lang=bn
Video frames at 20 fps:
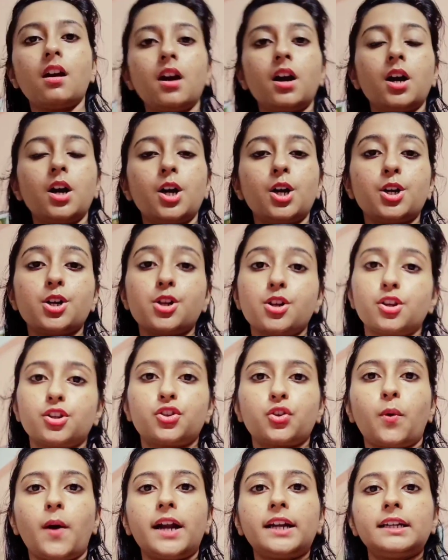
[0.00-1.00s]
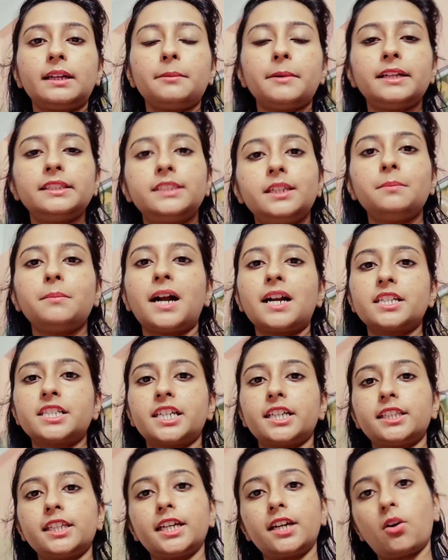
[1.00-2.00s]
যাবে সো আটটা বাজে মার
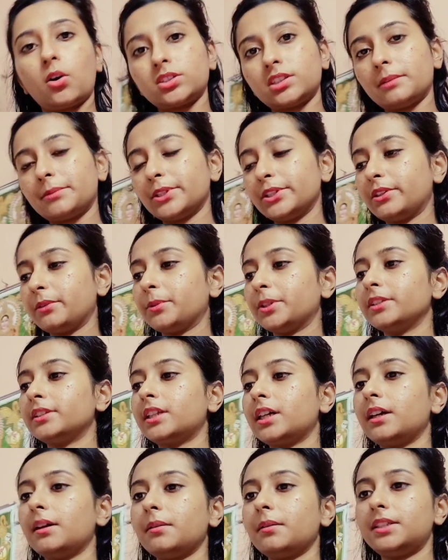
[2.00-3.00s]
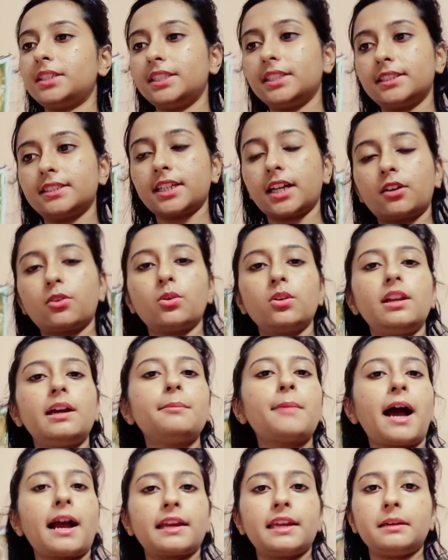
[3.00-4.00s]
সাথে কথা বলতে বলতে ঠিকঠাক
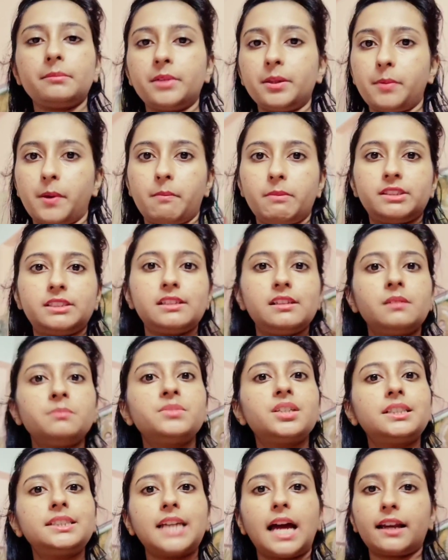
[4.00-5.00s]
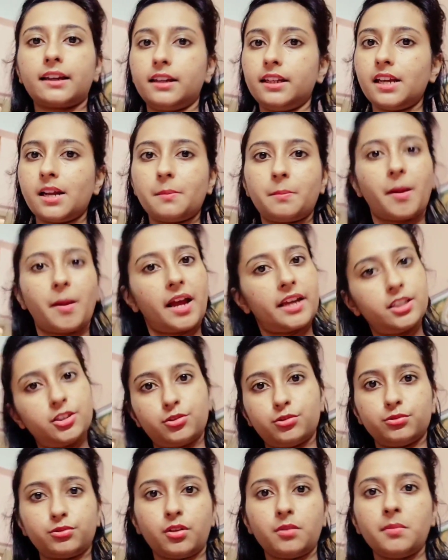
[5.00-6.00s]
করলাম আগে আমরা ভেবেছিলাম যে চাটনি আর পায়েস
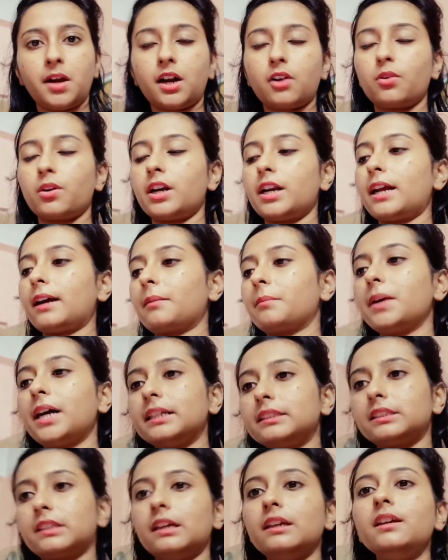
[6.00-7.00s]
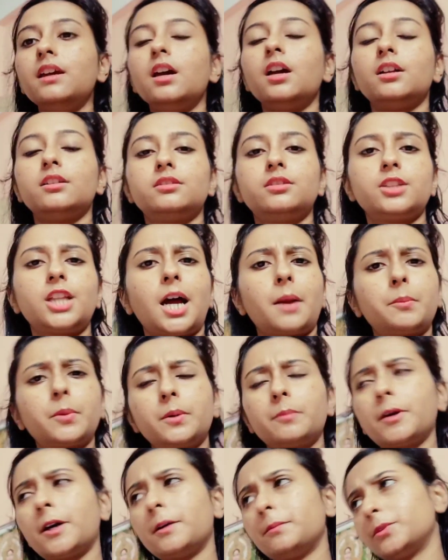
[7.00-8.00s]
দুটোই মা করে রাখবে আজকেই তো
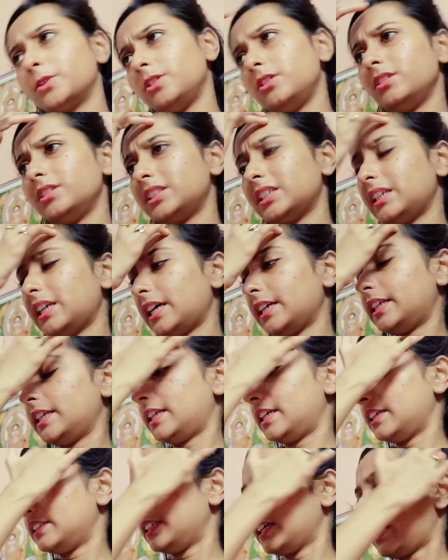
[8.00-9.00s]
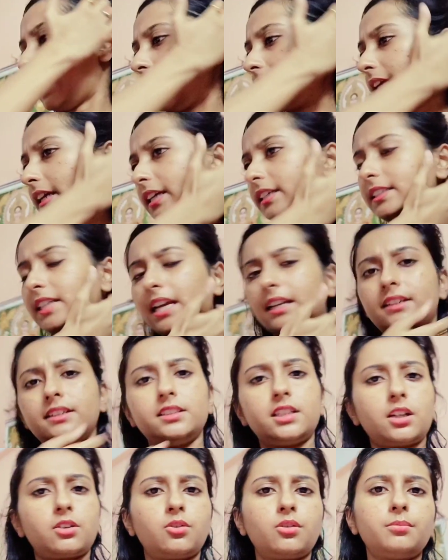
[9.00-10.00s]
তারপর মা বললো যে না ঠিক আছে কালকেই
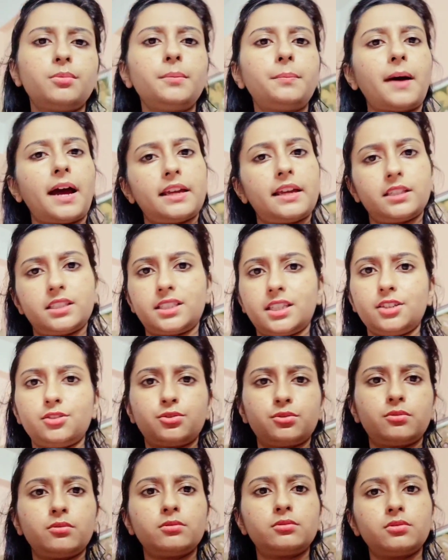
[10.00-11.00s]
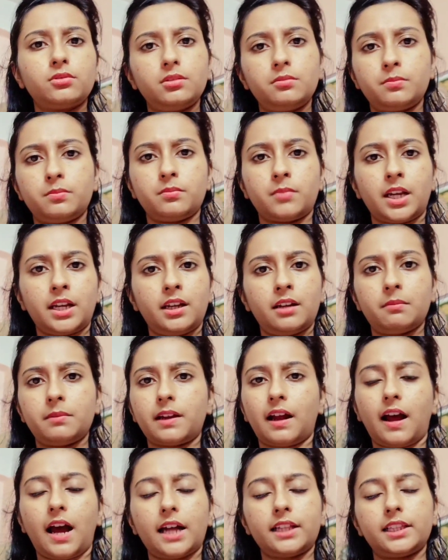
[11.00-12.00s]
চাটনিটা করব পায়েসটাই শুধু তুই মানে
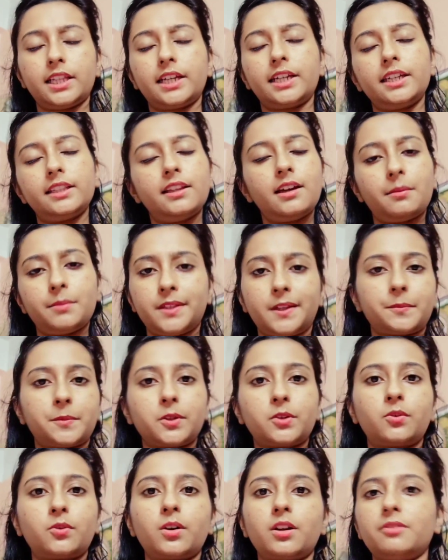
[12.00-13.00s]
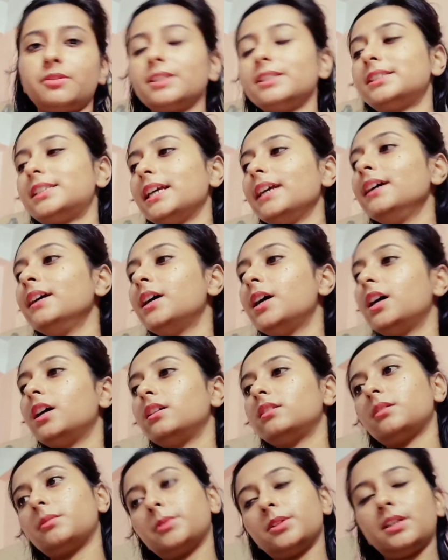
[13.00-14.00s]
হাত লাগিয়ে দে আমি তারপর করে ফেলছি
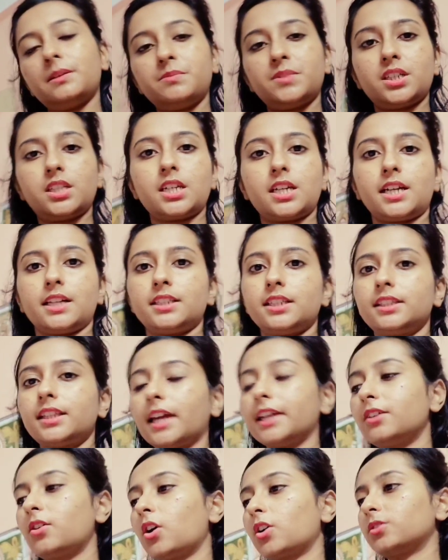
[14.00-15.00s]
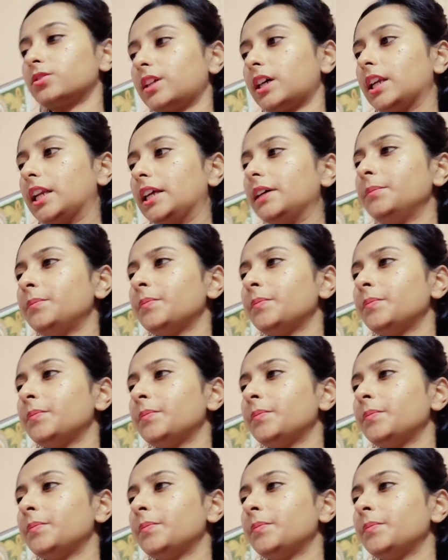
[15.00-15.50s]
তা বললাম যে ঠিক আছে তাই করো তাহলে